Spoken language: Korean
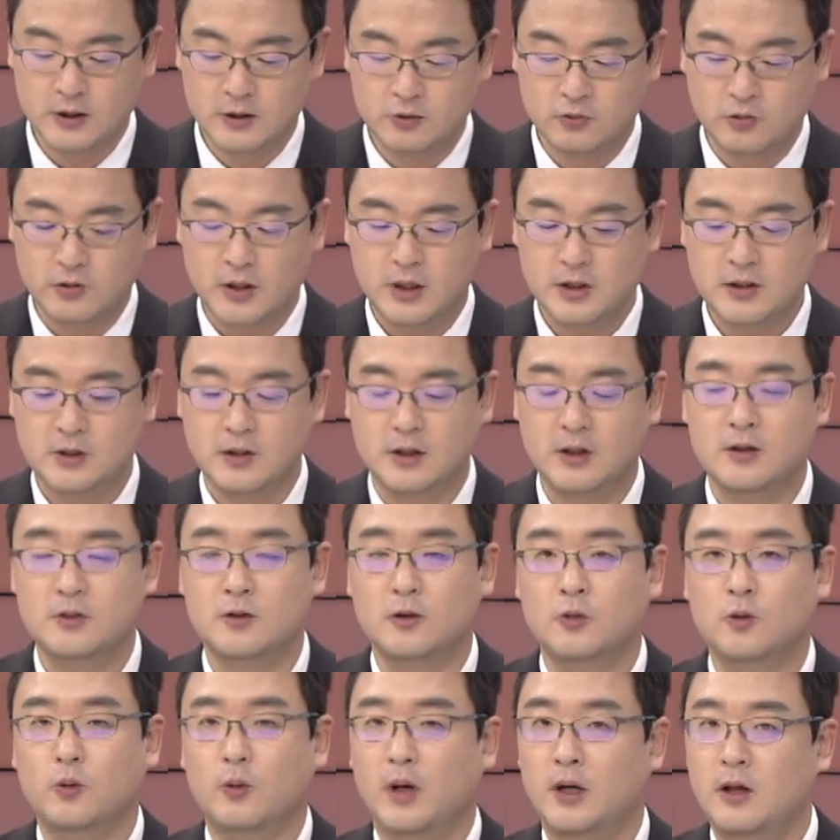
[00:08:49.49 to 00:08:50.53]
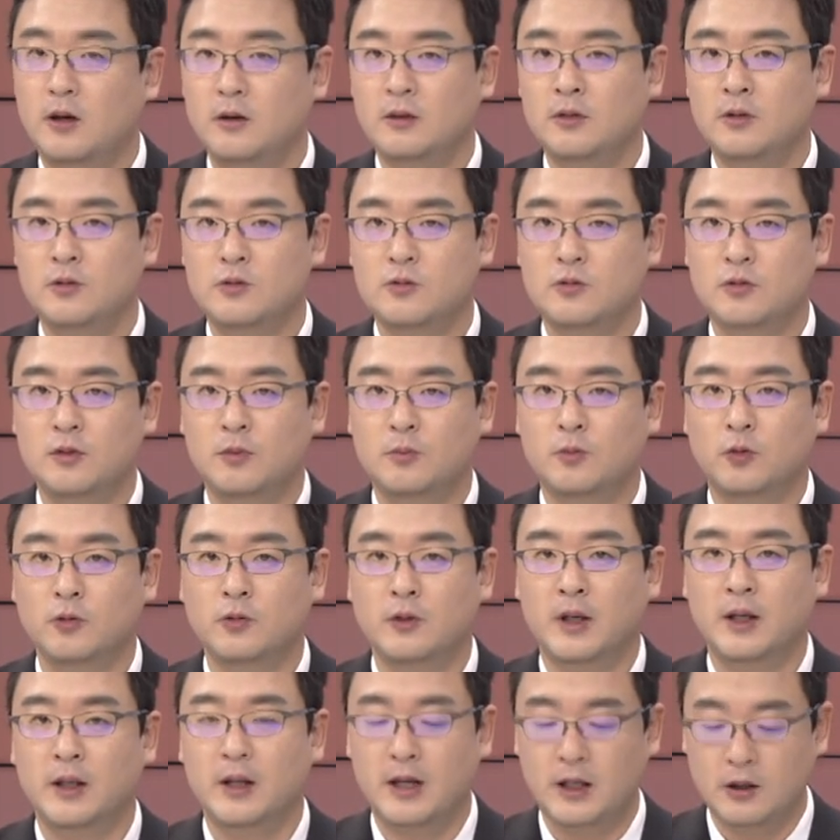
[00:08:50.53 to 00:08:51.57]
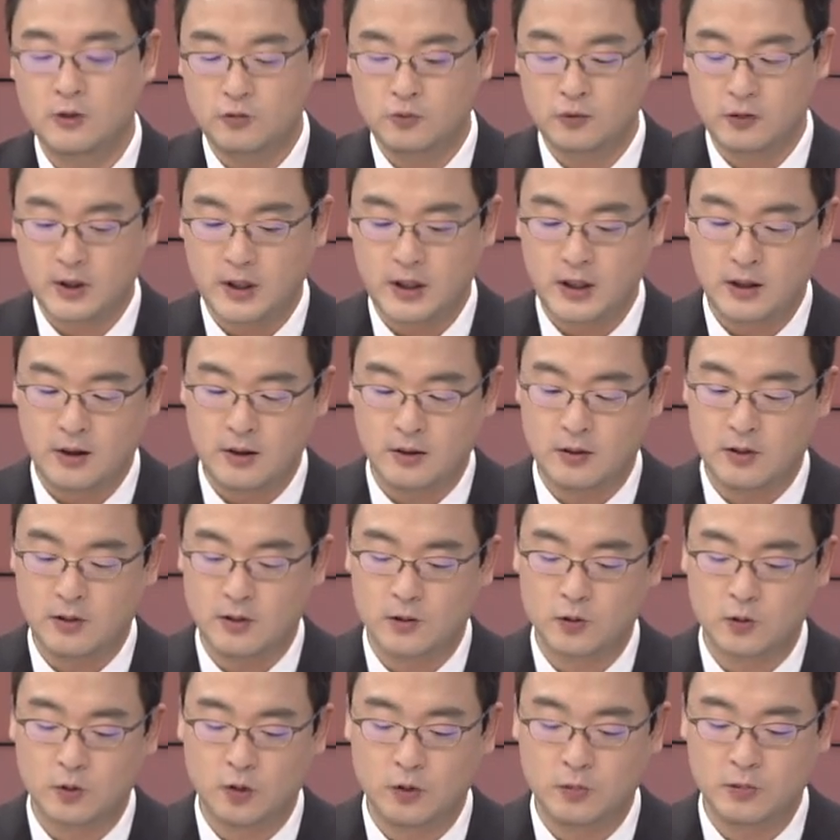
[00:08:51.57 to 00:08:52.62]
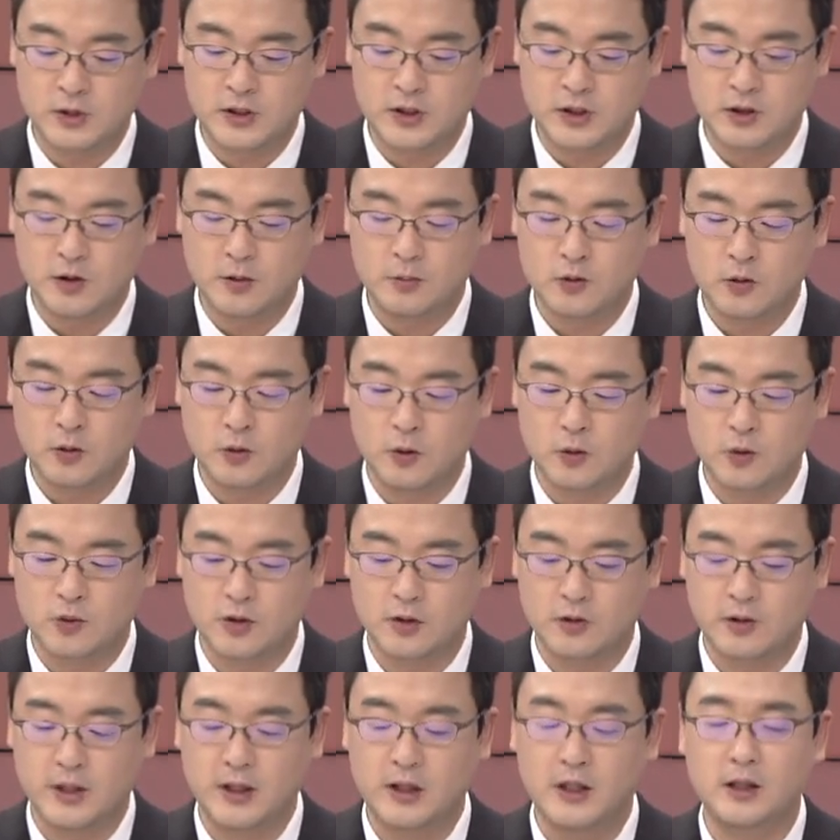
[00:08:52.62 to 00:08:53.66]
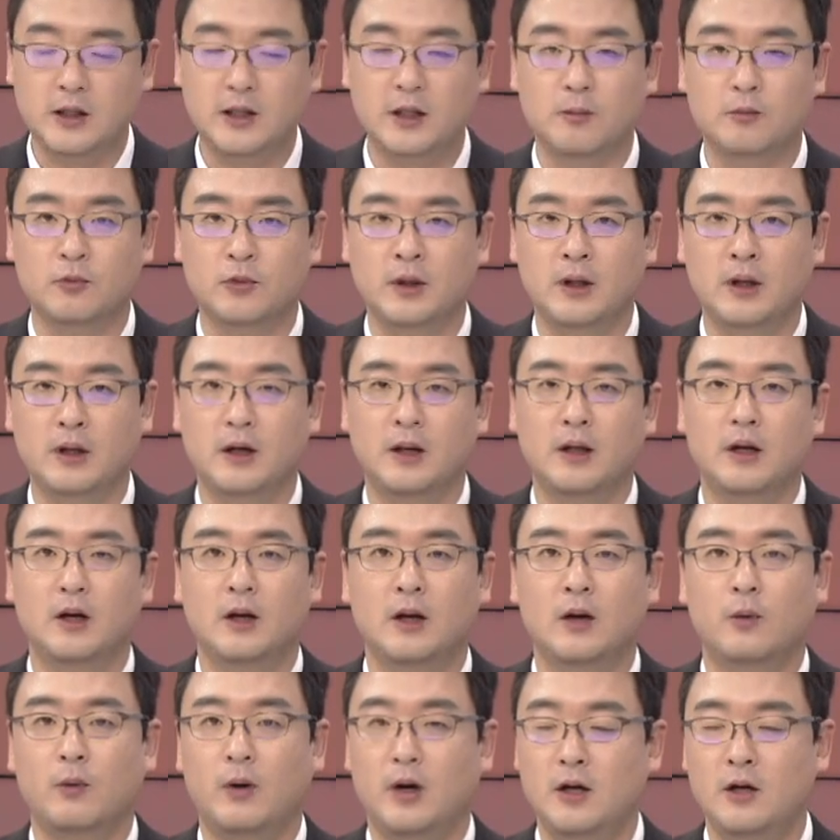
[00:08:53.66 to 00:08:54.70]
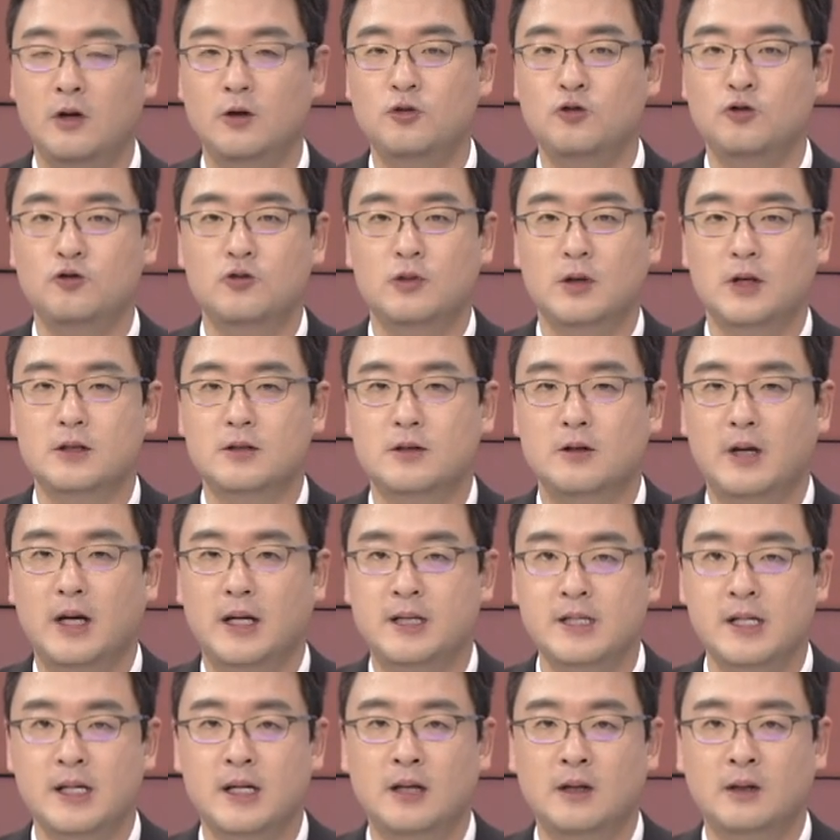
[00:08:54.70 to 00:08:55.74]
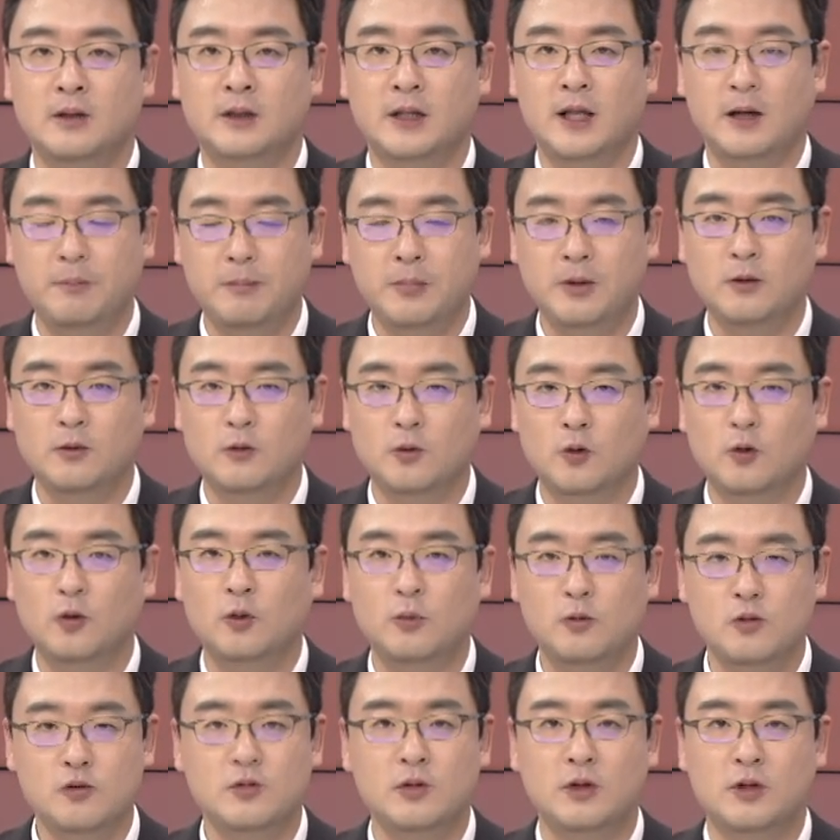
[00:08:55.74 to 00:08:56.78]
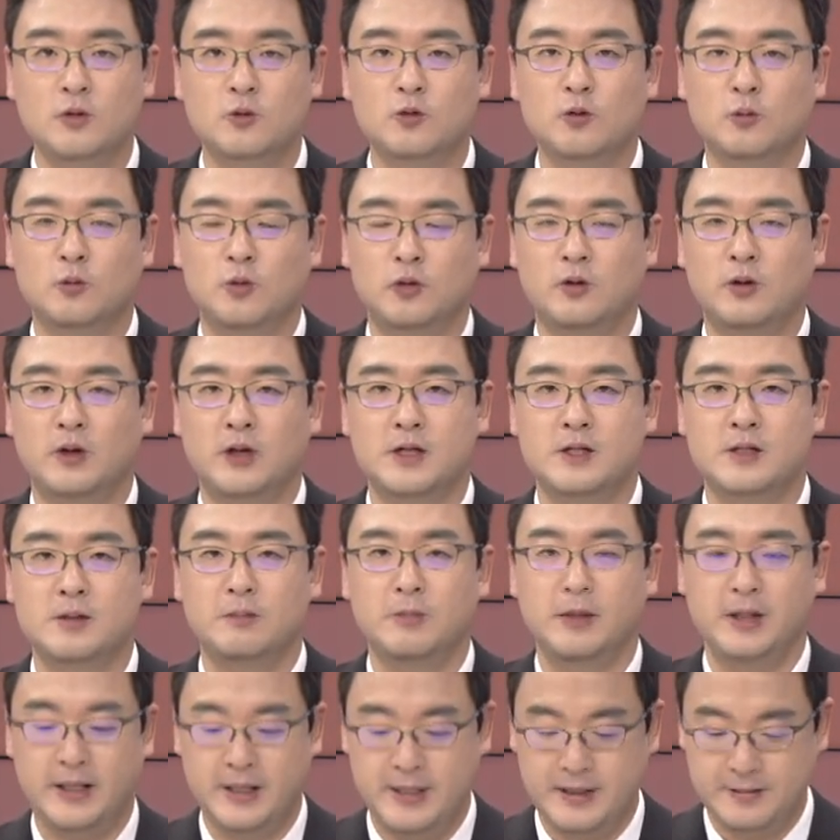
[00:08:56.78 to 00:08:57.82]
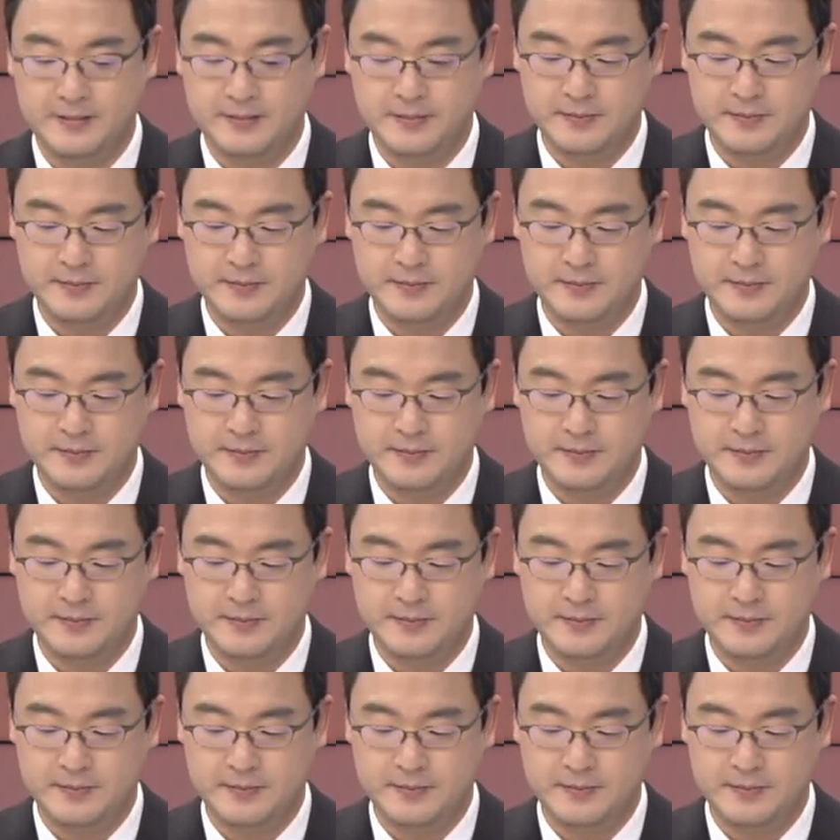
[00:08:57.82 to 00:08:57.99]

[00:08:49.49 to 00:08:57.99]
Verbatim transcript: 우크라 측에서도 관련 기술을 보유한 한국에 도움을 직접적으로 요청을 했기 때문에 관련주 중에서 가장 탑픽으로 꼽을 수 있는 종목이 되겠습니다.